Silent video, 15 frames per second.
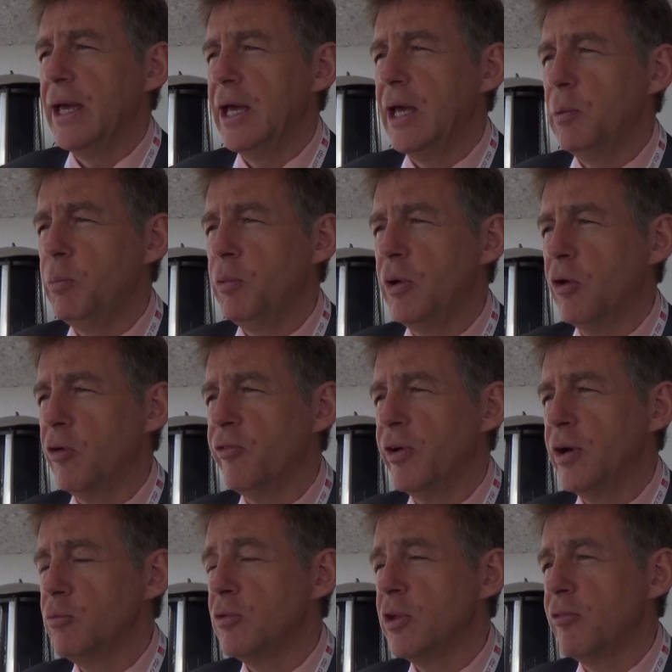Et puis
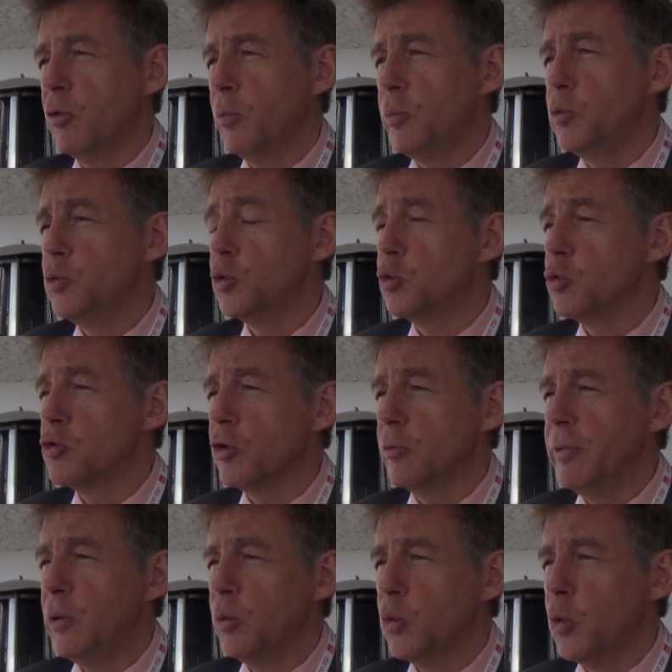enfin, nous avons plus de 200
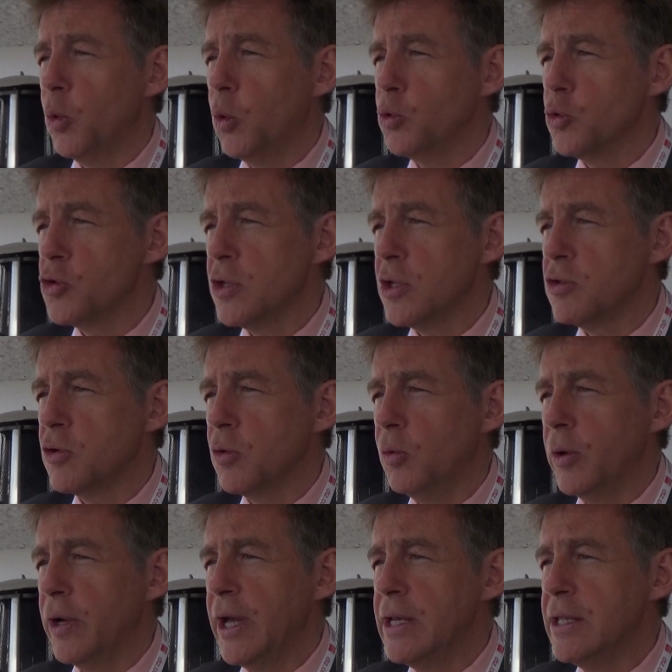millions d'euros de sessions
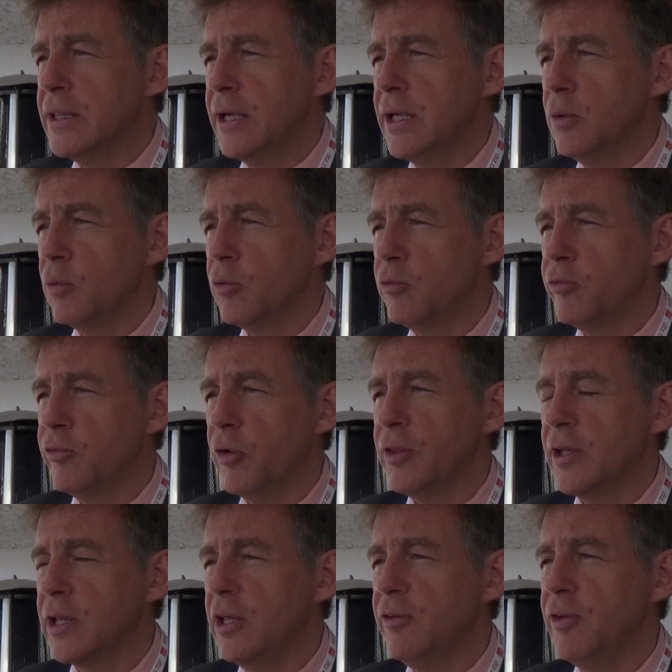réalisées, donc forte
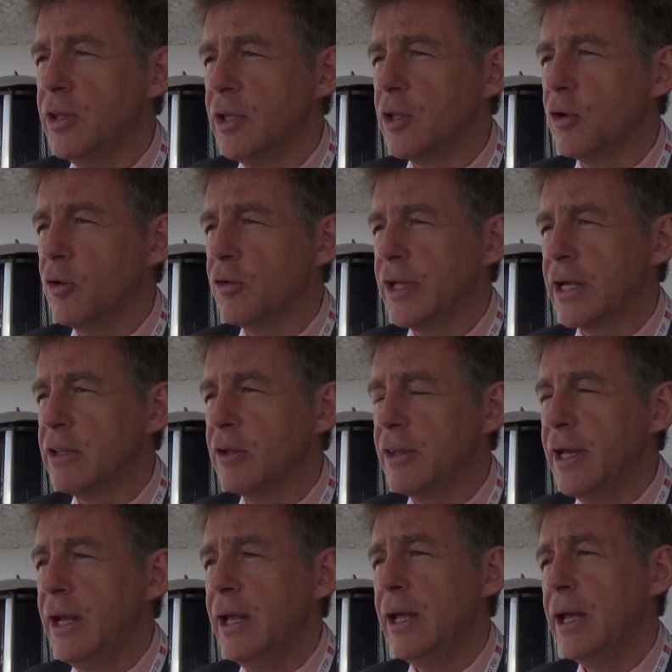activité
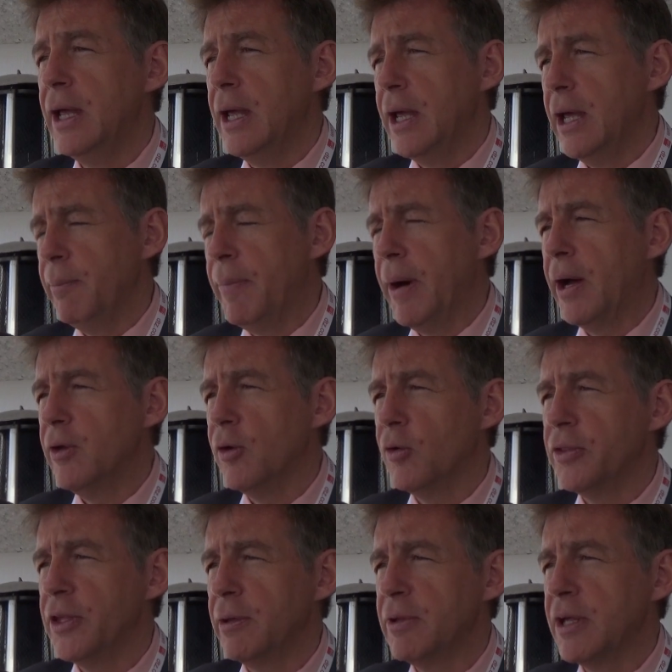transactionnelle. Et par ailleurs, en
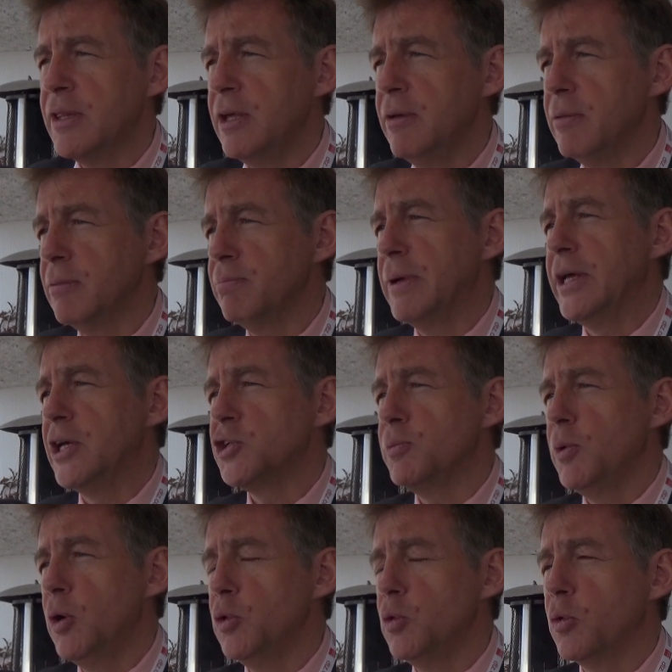termes d'asset
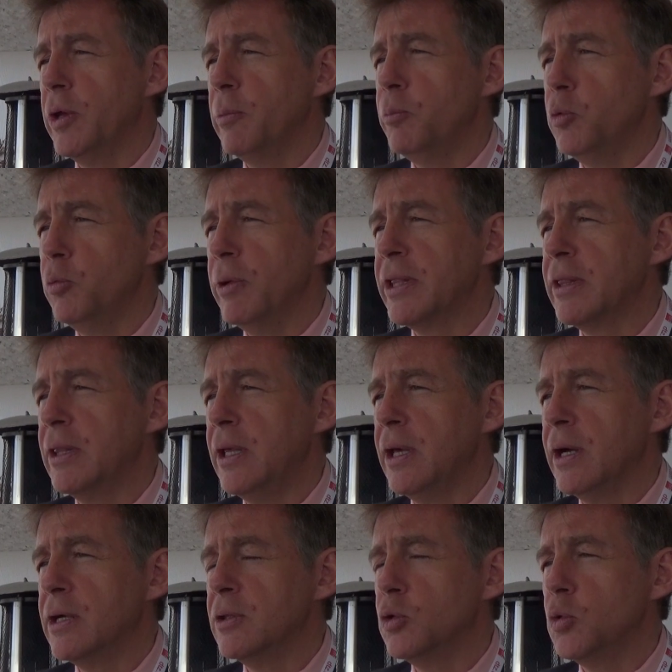management, on a pu
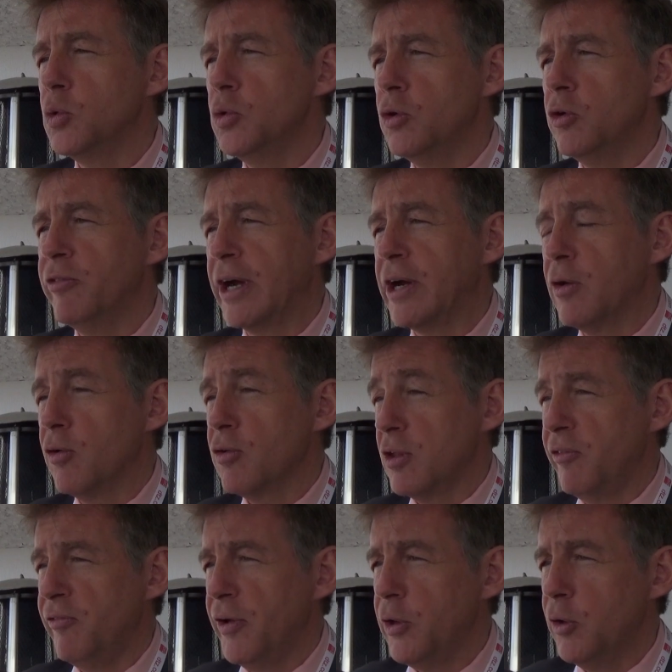maintenir un taux de vacances
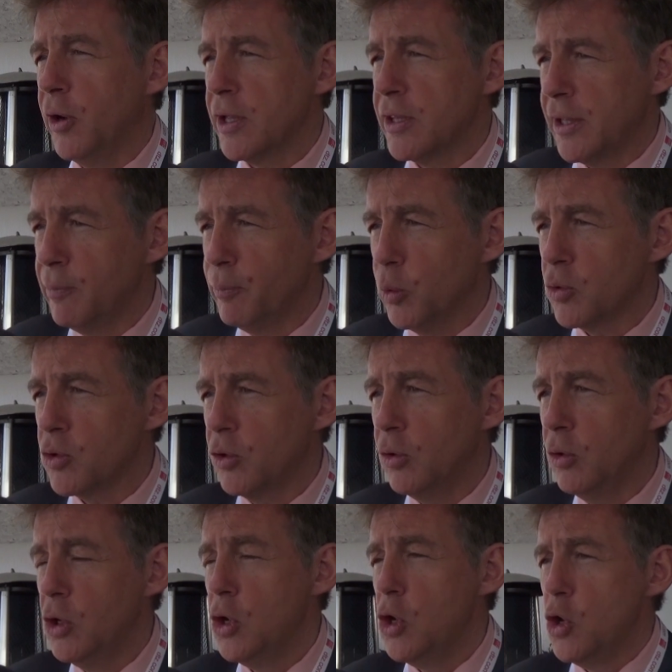inférieur à 5%
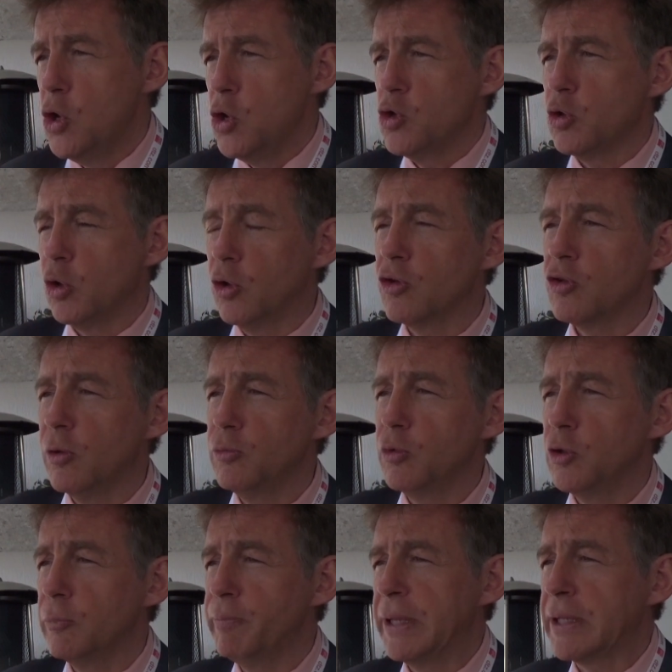sur l'ensemble de
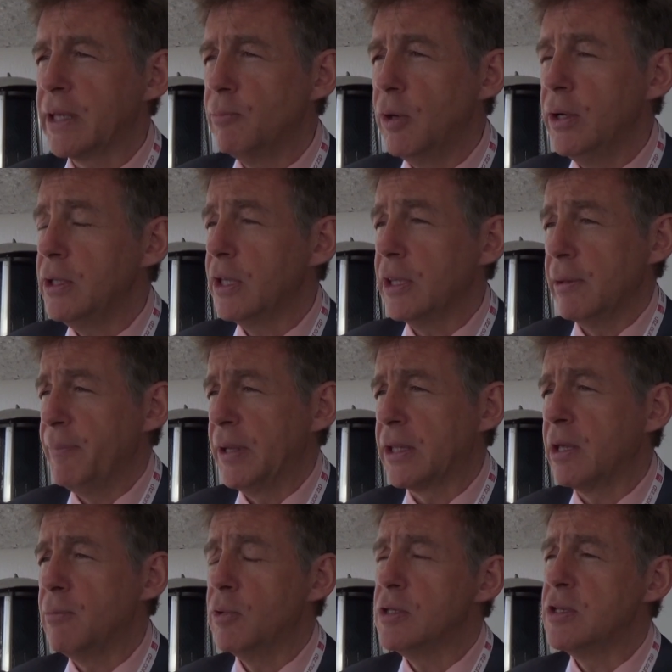notre patrimoine, qui est un
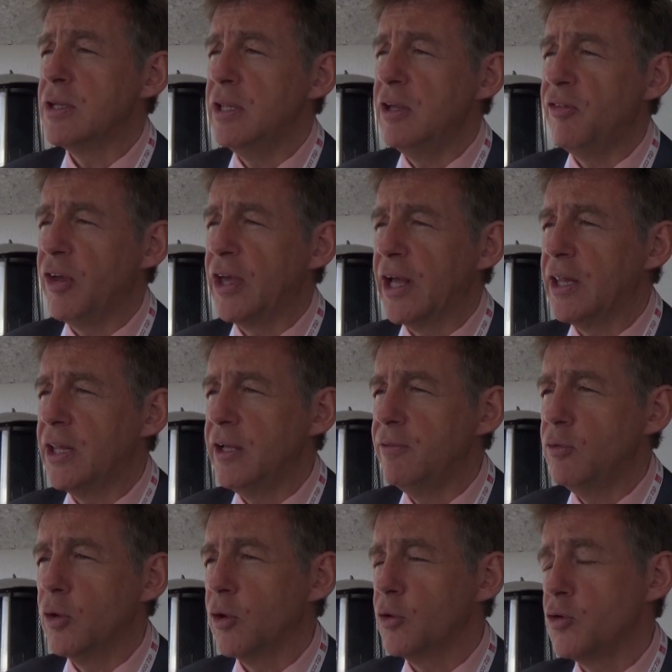patrimoine significatif
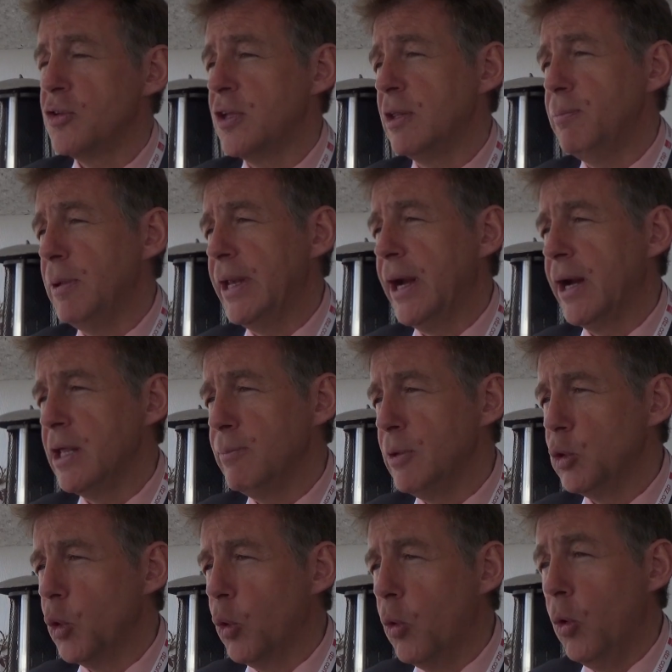de l'ordre de 7,5 milliards et demi
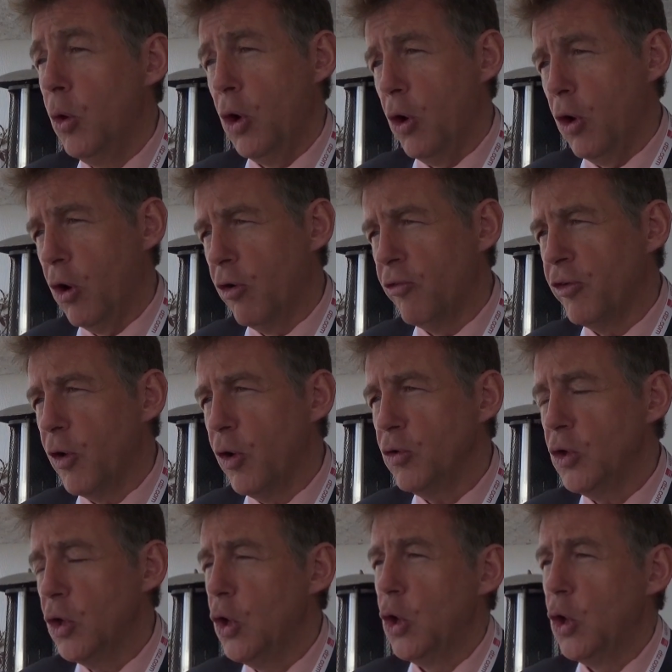d'euros en France.